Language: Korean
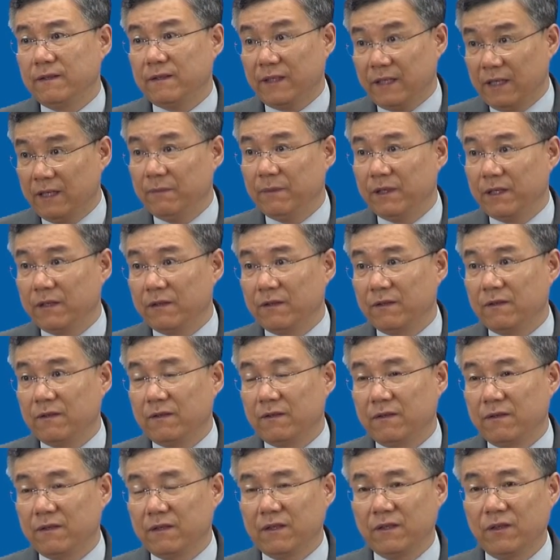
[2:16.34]
탐하는
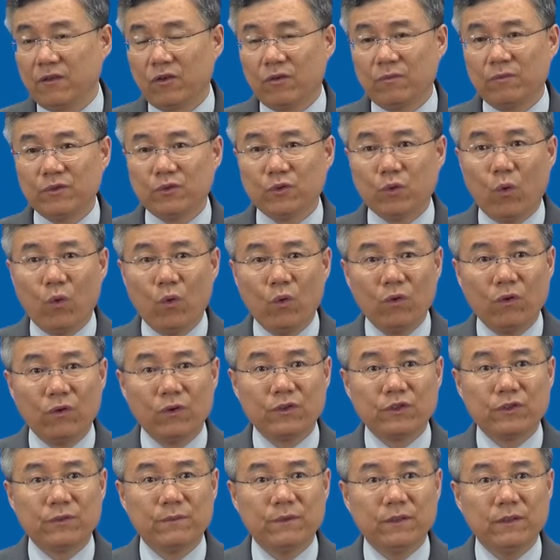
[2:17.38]
거. 그러니까 여러분 좋은 거
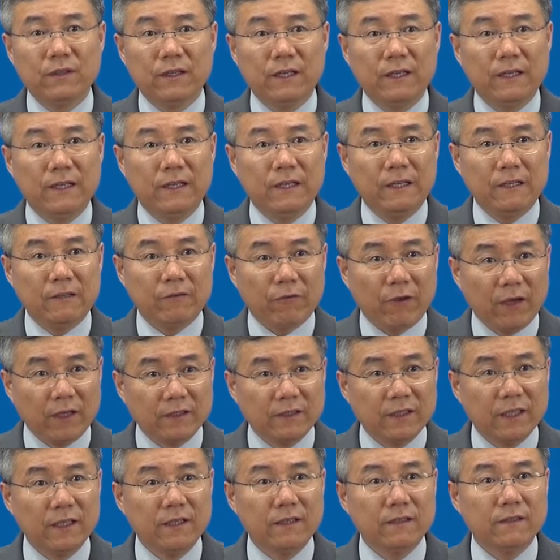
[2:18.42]
있으면
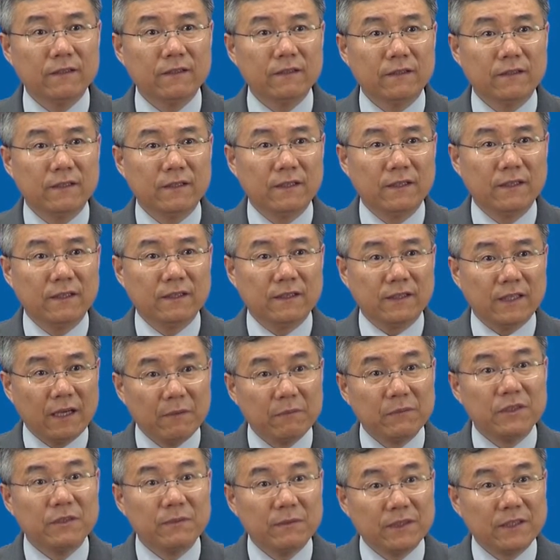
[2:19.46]
굉장히 그
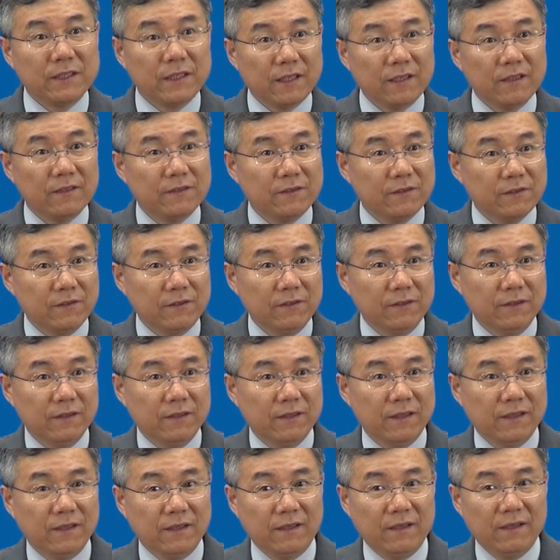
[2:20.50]
탐심이 생기죠?
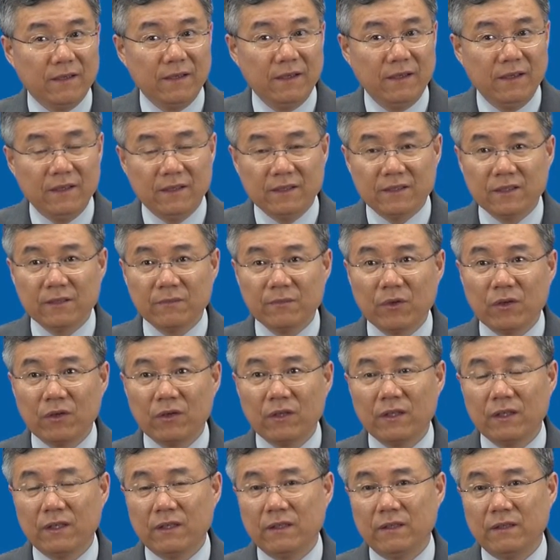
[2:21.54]
예. 지금
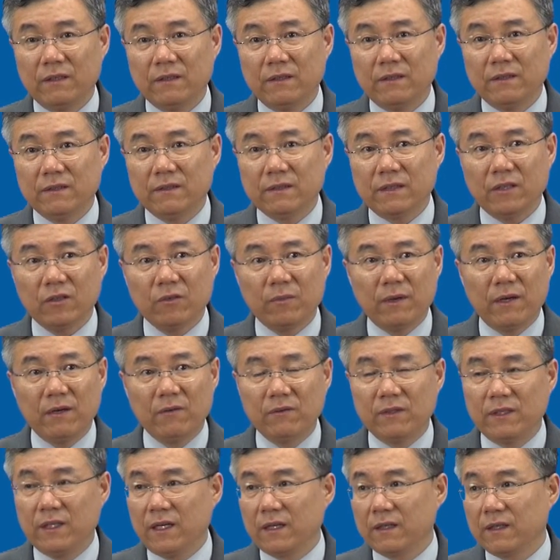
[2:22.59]
여기 사도
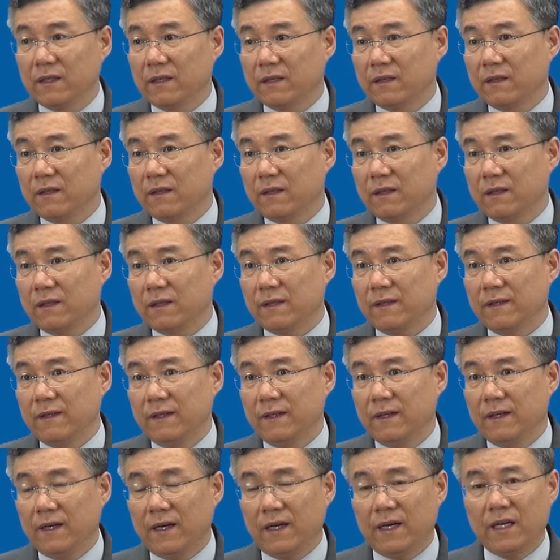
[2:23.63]
바울이 이야기하는 게
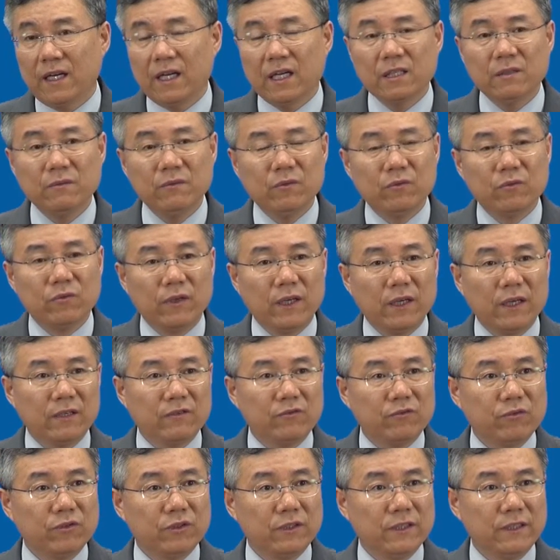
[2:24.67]
하나님이 우리에게
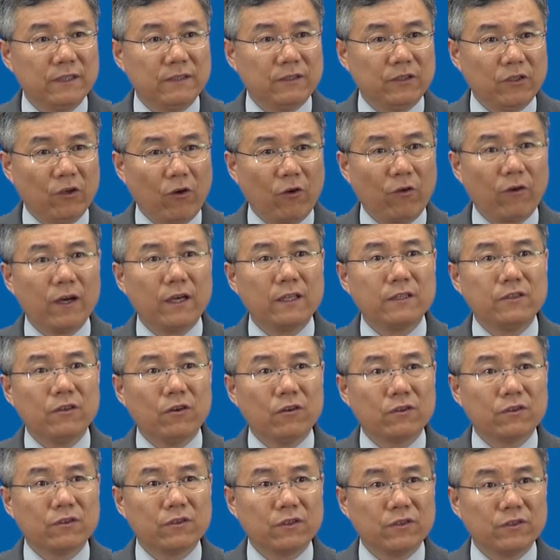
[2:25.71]
주신 여러 가지
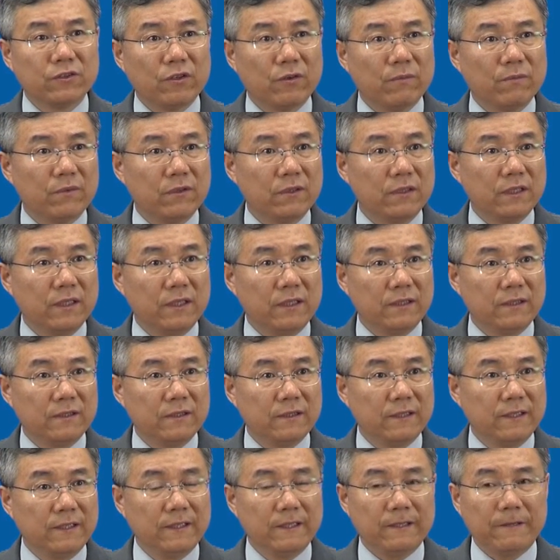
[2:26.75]
영적인 선물들이
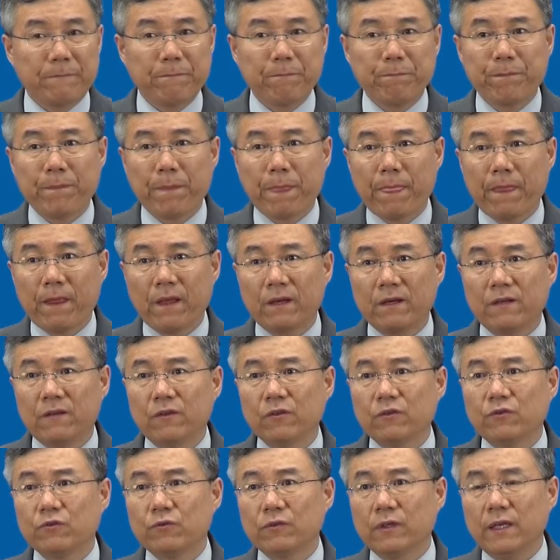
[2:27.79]
있는데
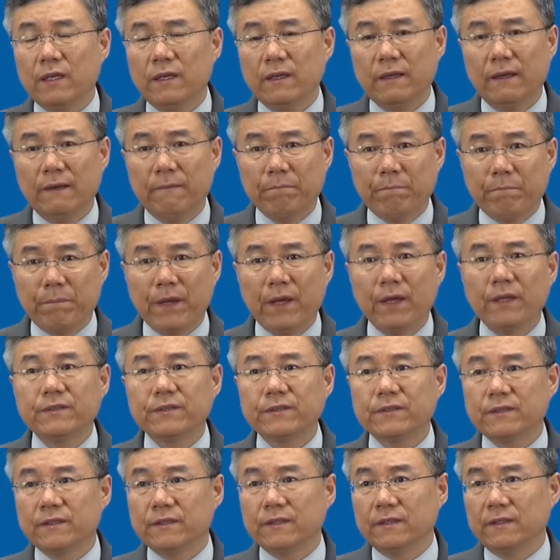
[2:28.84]
그것 중에
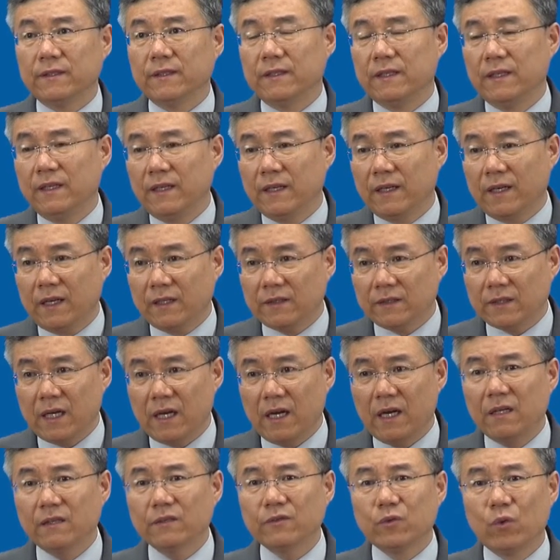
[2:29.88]
베스트,
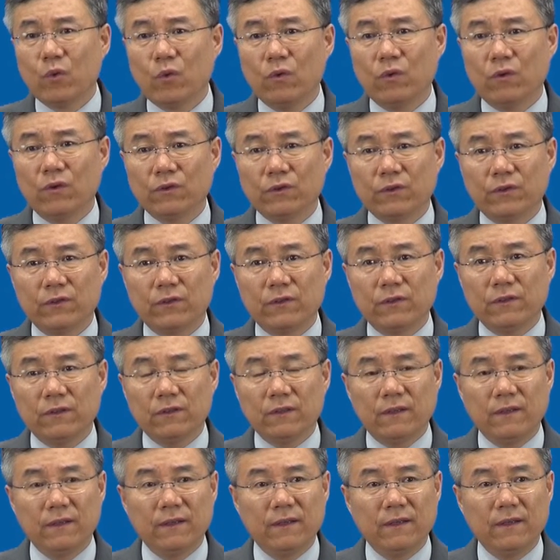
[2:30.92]
가장 좋은 것들을